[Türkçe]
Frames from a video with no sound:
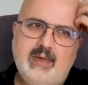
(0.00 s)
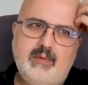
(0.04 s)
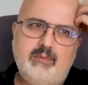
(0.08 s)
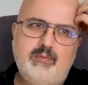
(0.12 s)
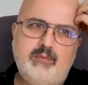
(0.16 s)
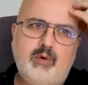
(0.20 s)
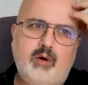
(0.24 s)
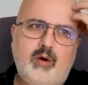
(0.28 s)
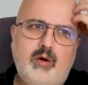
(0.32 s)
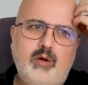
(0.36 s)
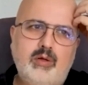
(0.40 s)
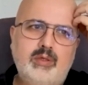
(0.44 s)

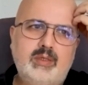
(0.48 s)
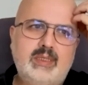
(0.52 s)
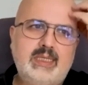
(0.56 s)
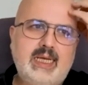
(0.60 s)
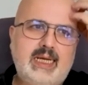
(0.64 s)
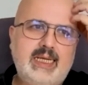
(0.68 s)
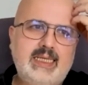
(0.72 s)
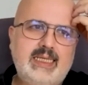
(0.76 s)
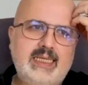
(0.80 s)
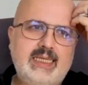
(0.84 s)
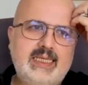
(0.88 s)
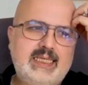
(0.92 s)
Bu 10
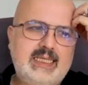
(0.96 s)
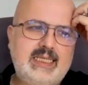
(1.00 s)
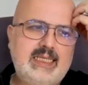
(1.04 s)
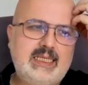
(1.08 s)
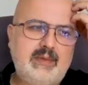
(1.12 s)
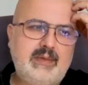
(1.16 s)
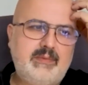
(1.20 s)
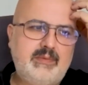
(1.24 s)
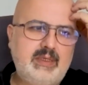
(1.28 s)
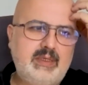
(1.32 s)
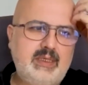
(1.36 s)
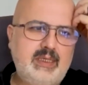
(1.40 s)
tane
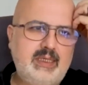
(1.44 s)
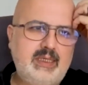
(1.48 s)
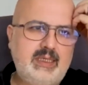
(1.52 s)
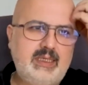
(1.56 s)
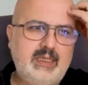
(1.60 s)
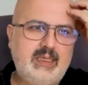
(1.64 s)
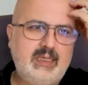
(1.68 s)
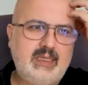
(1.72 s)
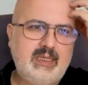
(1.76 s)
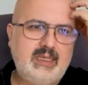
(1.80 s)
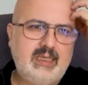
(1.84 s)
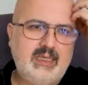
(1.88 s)
kitabı
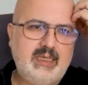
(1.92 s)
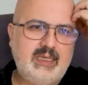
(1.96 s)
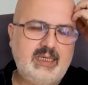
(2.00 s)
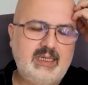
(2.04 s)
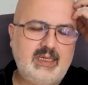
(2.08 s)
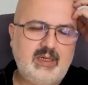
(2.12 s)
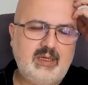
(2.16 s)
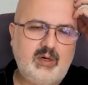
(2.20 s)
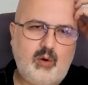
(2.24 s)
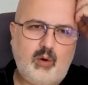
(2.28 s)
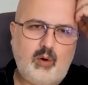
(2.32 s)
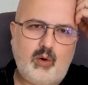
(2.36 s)
e,
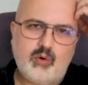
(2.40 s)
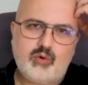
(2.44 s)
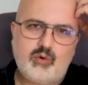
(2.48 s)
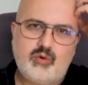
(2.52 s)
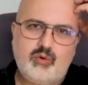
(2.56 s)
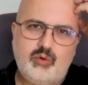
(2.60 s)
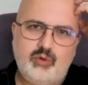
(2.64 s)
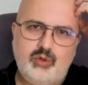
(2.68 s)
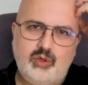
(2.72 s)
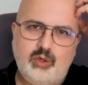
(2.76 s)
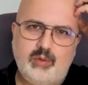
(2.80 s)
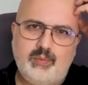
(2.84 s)

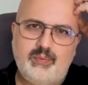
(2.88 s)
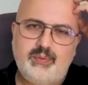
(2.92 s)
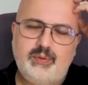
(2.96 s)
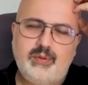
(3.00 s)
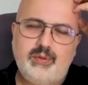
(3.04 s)
okuyup